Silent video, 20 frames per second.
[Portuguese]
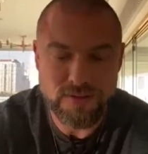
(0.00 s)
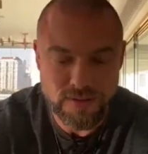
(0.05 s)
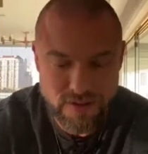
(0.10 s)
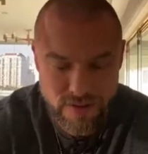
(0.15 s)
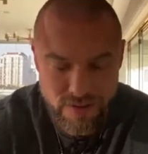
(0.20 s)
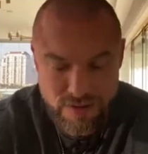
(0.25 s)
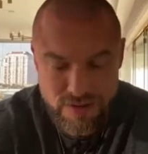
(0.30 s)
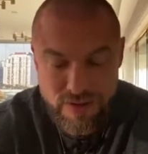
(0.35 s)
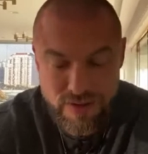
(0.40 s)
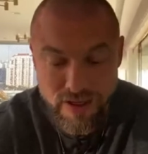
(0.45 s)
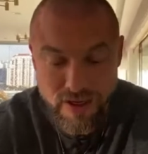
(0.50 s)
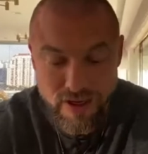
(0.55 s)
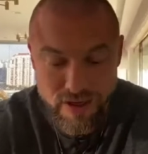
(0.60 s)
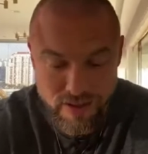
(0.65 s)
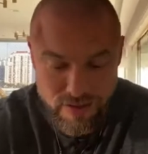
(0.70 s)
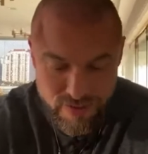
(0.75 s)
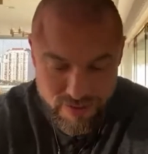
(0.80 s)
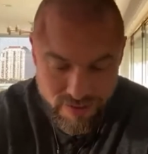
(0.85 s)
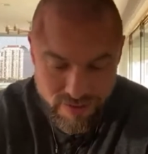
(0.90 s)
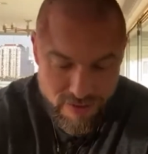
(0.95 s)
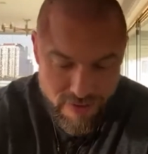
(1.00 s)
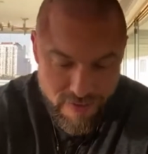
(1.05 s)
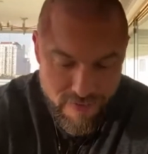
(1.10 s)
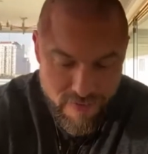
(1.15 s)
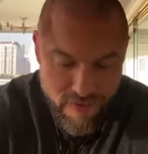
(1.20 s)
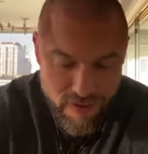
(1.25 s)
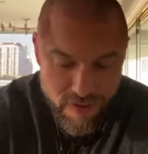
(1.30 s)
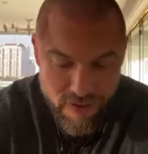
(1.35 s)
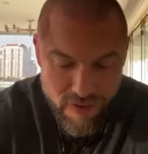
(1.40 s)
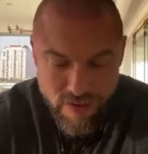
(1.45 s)
quero secar.
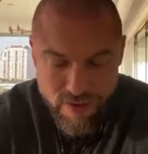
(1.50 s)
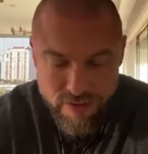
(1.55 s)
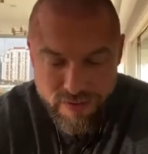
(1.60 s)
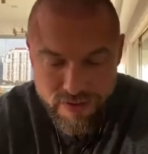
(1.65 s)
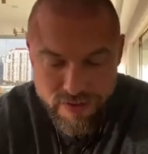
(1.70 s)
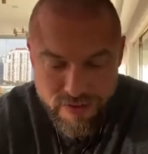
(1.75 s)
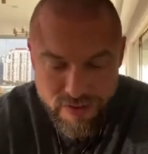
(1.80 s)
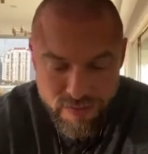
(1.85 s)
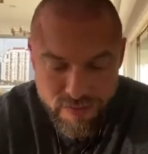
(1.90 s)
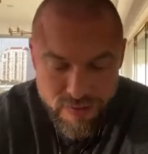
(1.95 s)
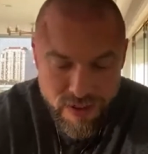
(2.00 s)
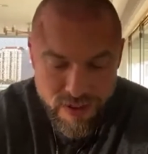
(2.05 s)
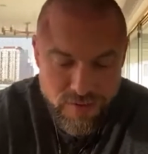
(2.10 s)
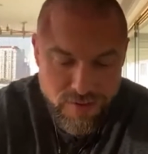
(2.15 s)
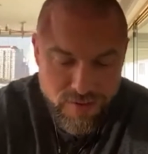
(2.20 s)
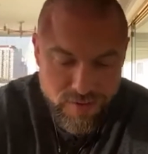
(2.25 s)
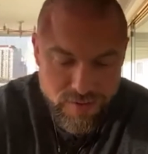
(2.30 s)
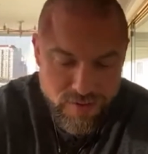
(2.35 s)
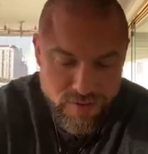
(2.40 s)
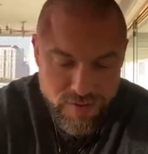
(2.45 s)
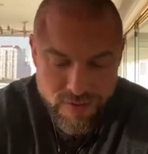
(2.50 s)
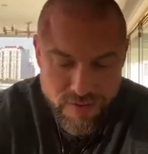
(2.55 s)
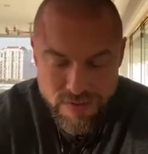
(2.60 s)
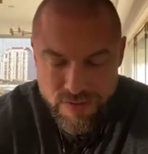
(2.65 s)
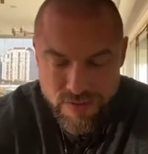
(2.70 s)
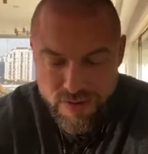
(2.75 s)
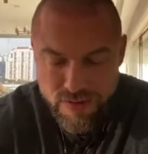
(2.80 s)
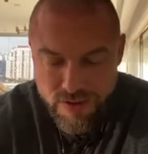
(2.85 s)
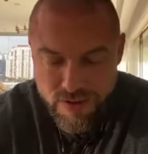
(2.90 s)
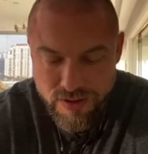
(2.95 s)
Fazer menos refeições
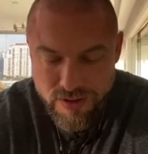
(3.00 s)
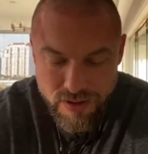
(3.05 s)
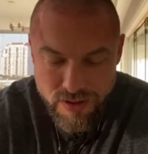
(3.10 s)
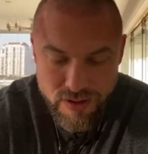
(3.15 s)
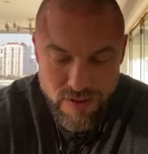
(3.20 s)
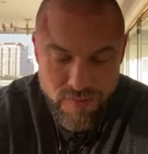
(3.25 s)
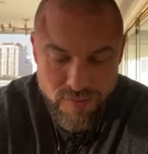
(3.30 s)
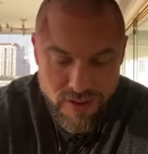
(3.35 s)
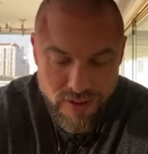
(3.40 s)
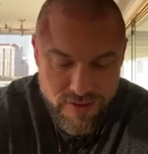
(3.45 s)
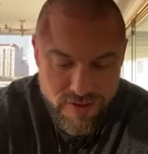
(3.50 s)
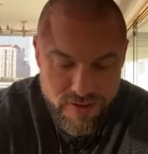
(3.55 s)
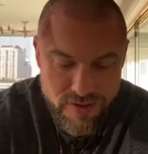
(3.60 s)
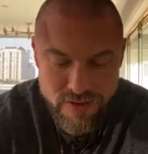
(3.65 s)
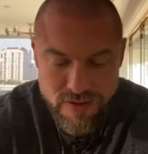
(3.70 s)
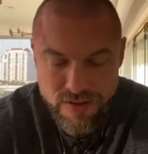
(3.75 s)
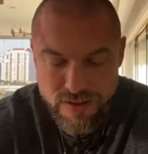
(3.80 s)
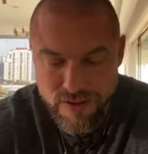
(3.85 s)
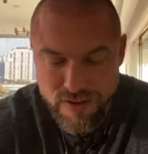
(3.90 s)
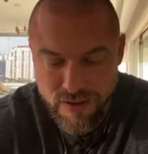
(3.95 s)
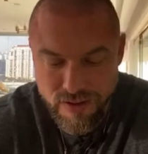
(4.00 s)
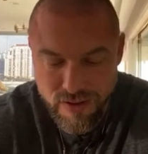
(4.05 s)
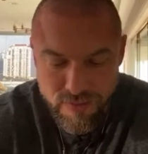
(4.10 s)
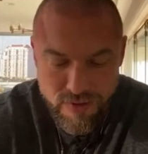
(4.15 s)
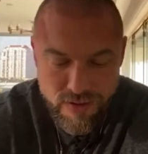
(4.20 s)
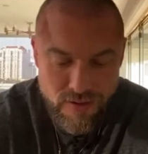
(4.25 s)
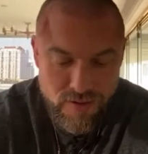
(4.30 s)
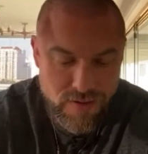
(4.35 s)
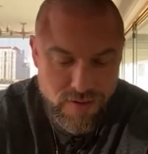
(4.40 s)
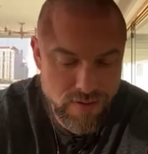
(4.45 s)
no dia e mais exercício é o
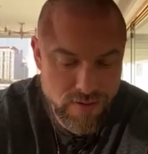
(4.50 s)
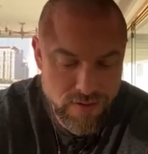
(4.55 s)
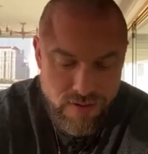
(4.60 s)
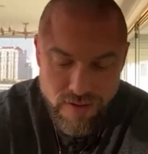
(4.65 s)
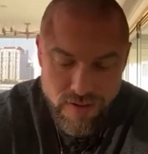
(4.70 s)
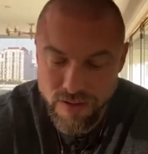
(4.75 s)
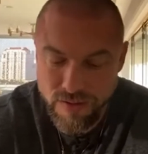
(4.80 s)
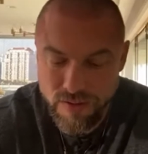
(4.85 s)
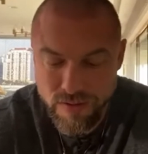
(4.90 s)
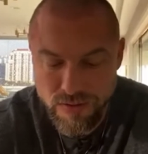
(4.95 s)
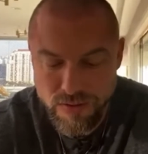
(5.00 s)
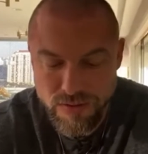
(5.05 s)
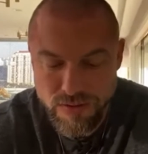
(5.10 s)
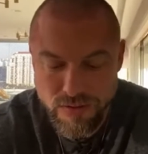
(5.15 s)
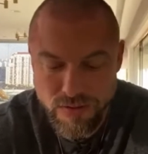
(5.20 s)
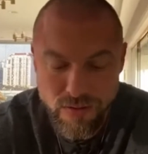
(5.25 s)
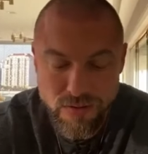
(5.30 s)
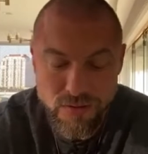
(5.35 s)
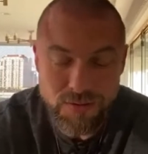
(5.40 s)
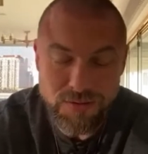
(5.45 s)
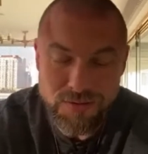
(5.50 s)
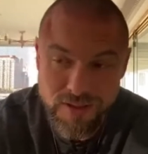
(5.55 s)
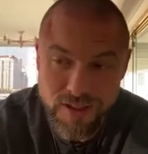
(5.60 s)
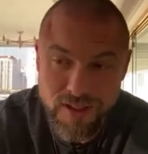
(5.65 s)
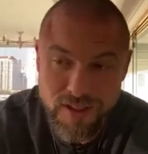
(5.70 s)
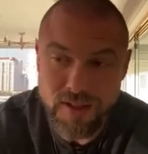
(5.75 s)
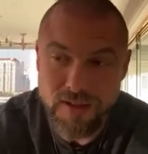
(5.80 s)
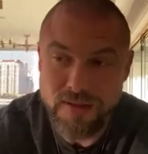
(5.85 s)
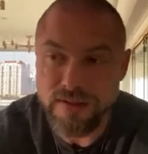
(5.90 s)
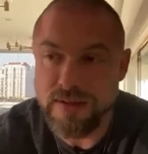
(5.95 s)
caminho? Não, Augusto, é o
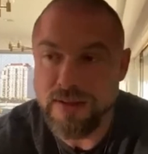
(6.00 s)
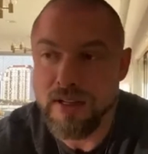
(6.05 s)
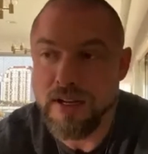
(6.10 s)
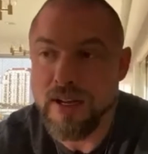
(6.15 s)
contrário.